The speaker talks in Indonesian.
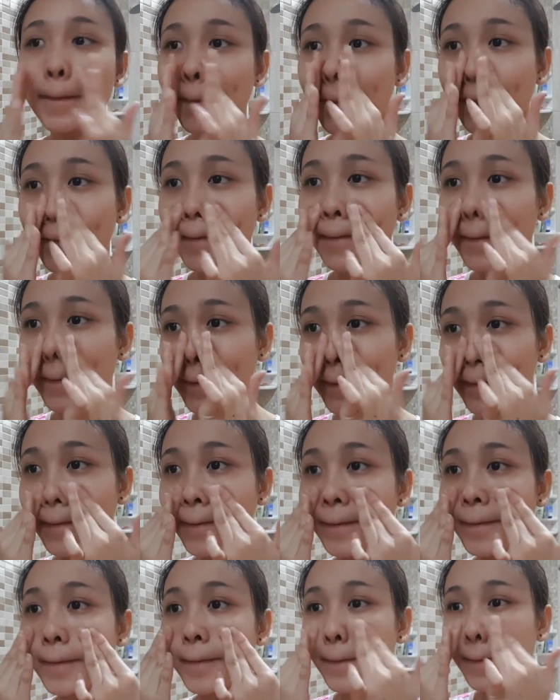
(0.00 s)
Oh iya,
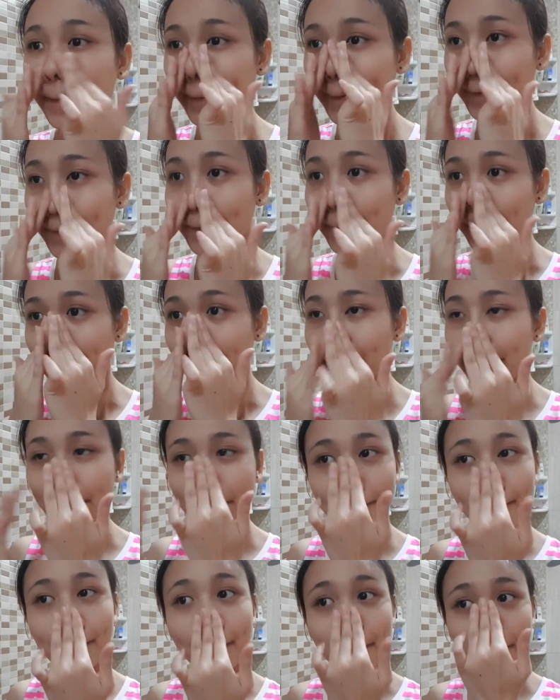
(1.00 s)
kalian harus
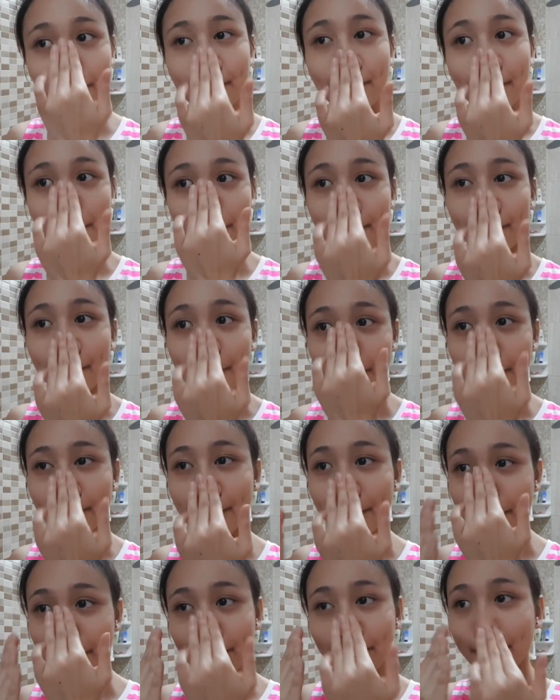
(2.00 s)
tahu kalau baking
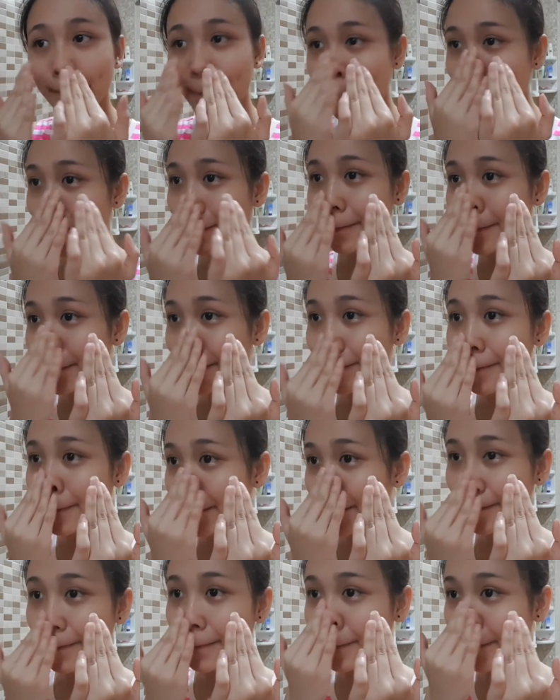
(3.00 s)
soda itu dapat
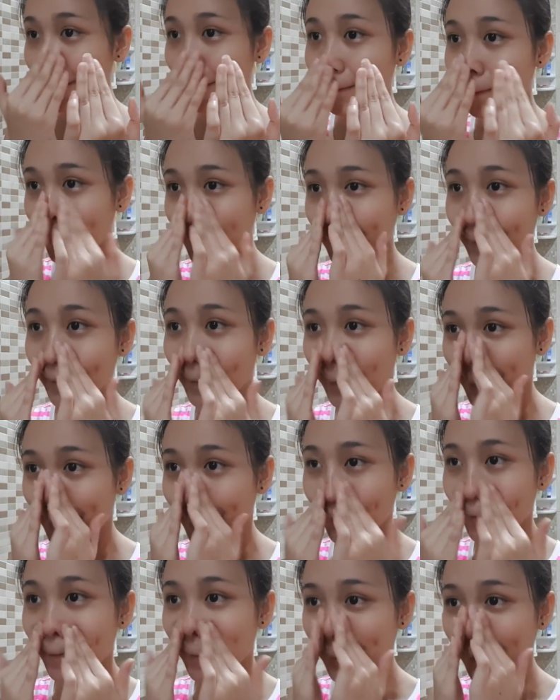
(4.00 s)
menetralisir
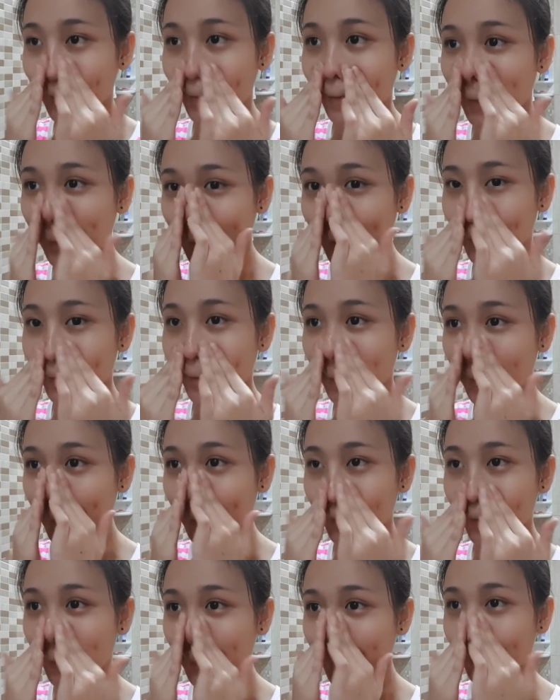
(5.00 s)
pH di kulit
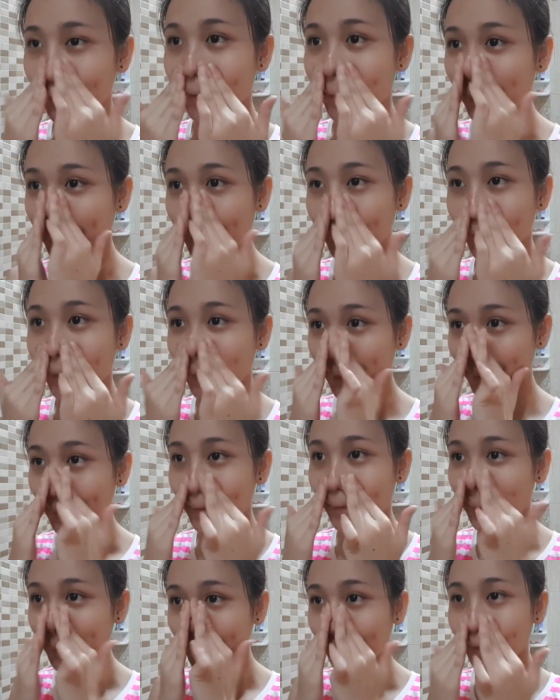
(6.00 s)
kita loh.
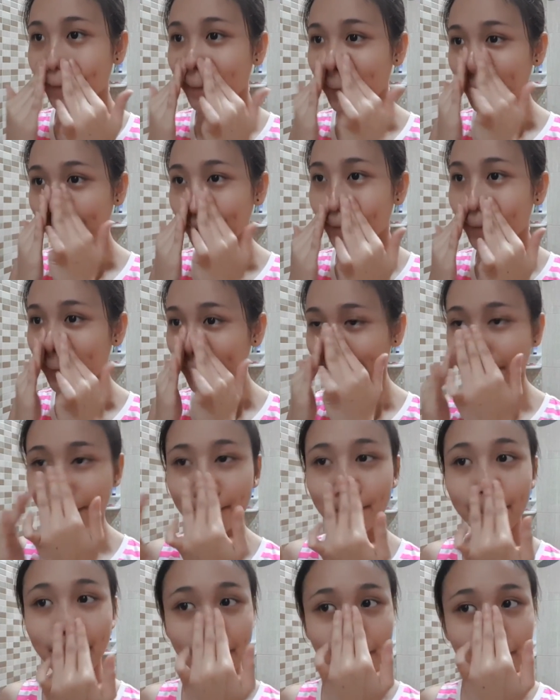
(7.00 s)
Jadi baking soda
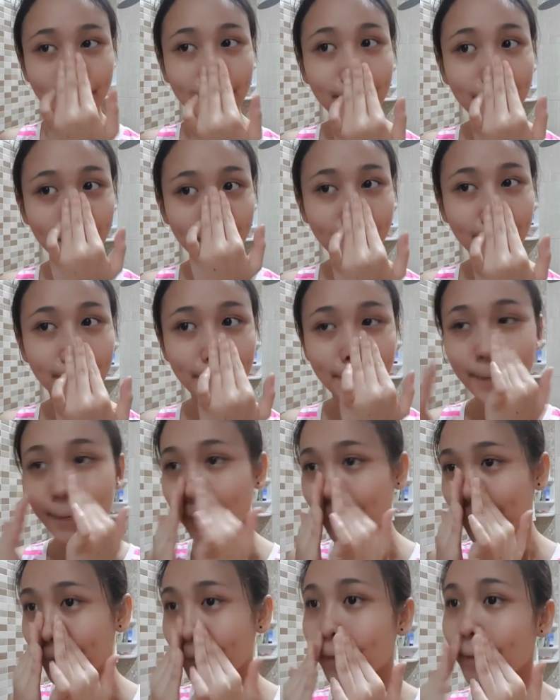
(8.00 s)
ini bisa mengurangi
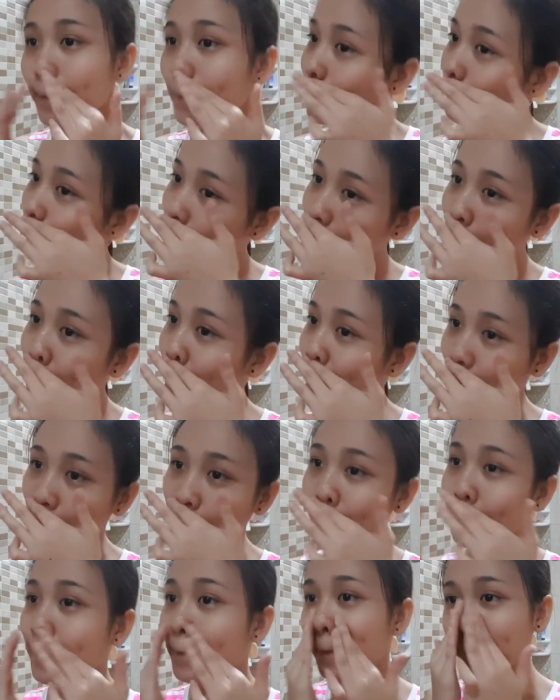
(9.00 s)
produksi minyak di
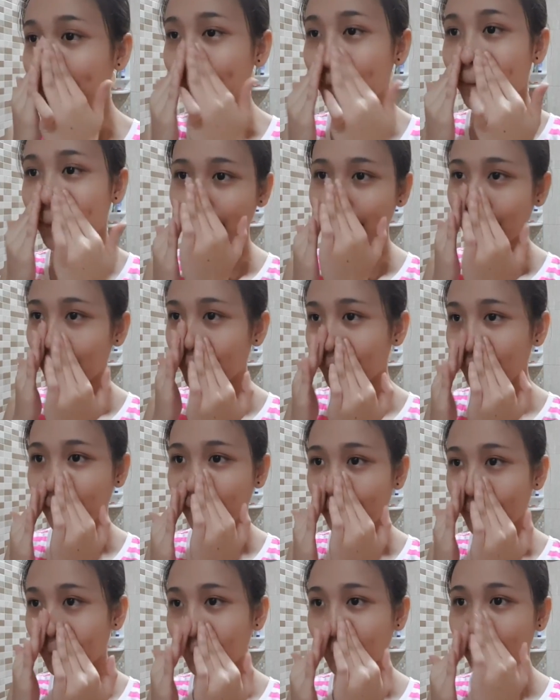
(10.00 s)
kulit kita.
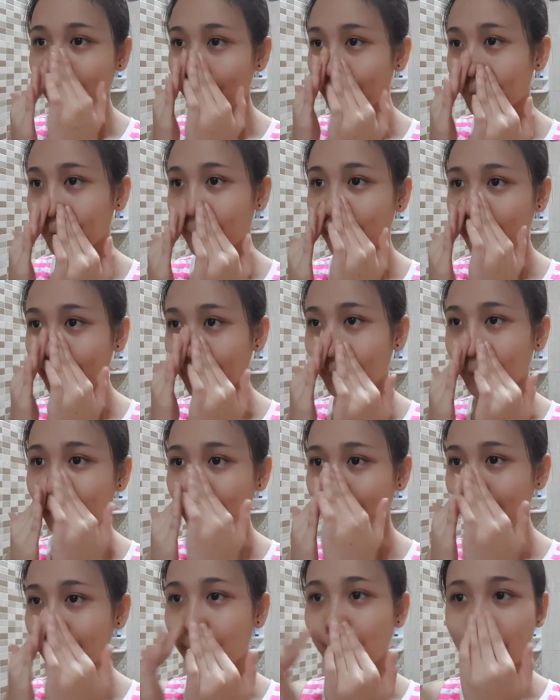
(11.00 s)
So, scrub
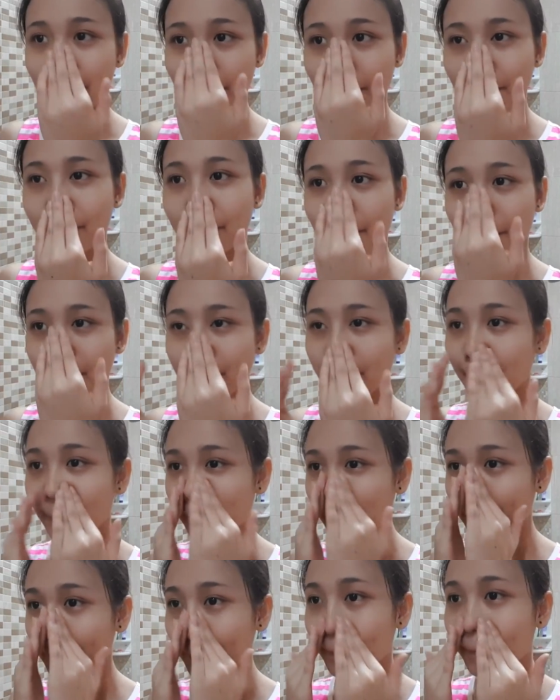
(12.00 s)
ini cocok banget buat
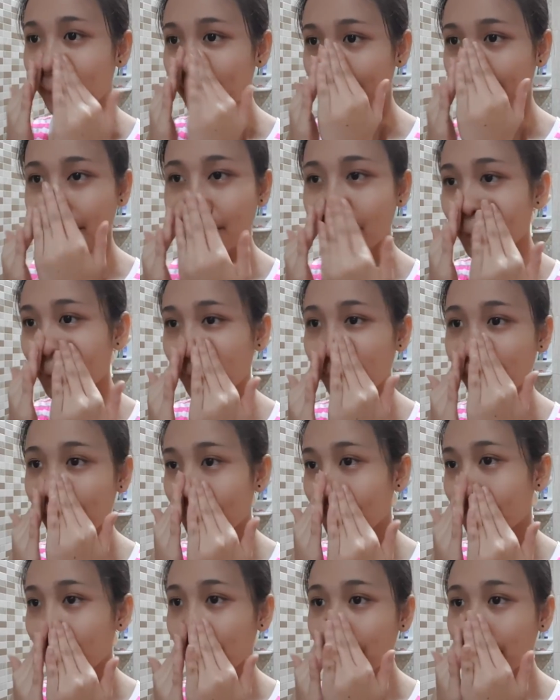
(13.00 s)
kalian yang kulitnya
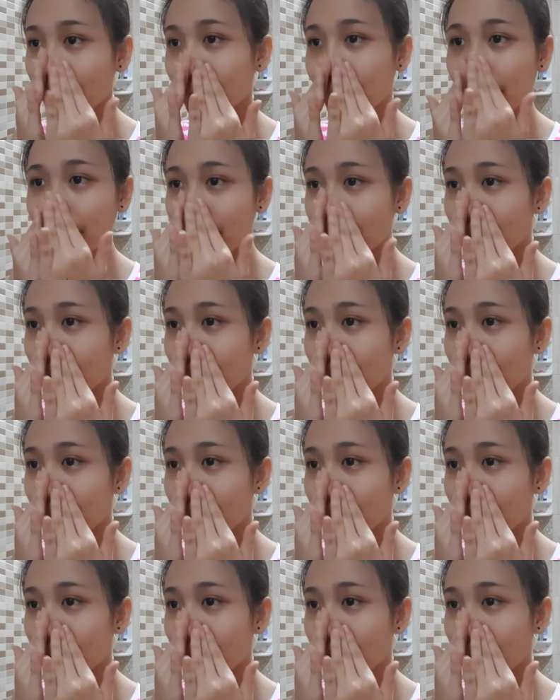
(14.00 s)
oily.